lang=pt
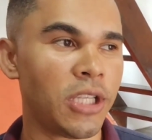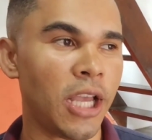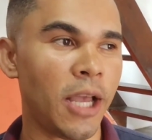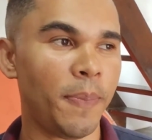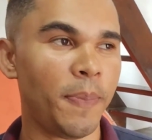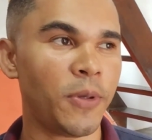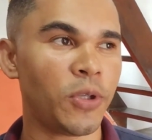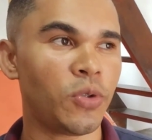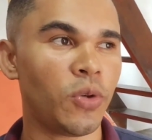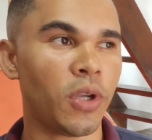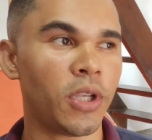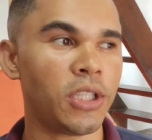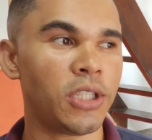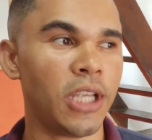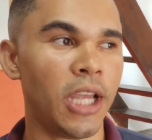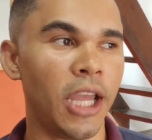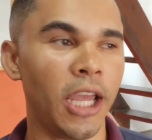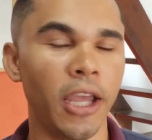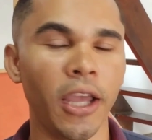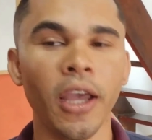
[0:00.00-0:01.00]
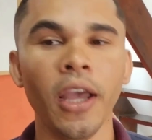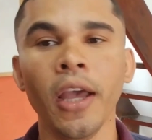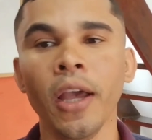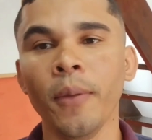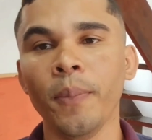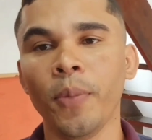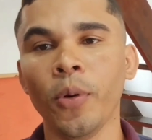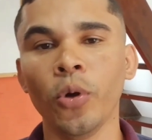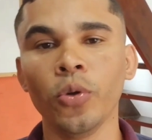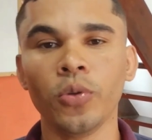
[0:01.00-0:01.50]
Se a pessoa quiser,
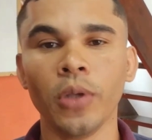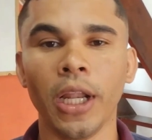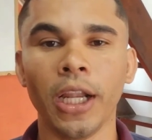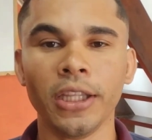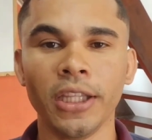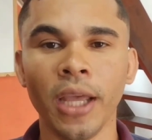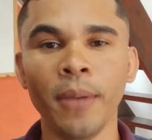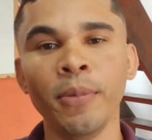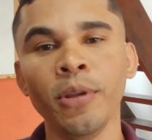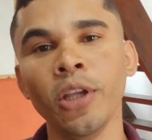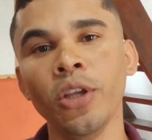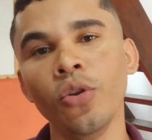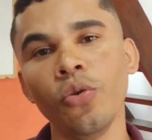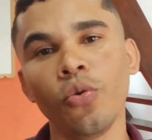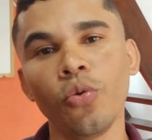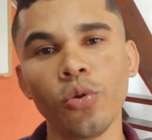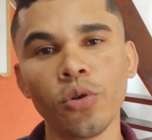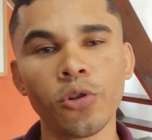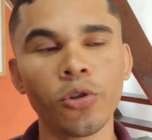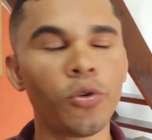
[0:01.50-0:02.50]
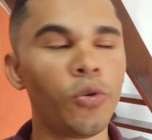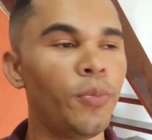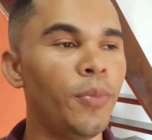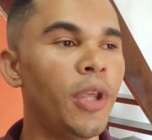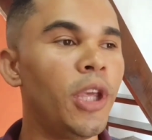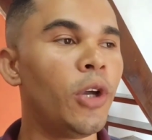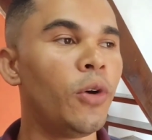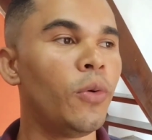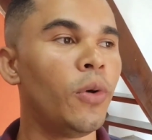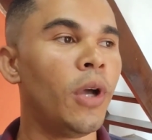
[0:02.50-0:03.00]
pronto, ela terminando o curso
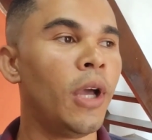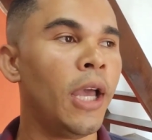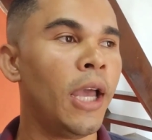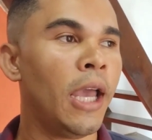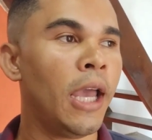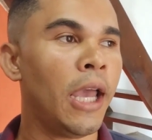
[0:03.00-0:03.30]
comigo,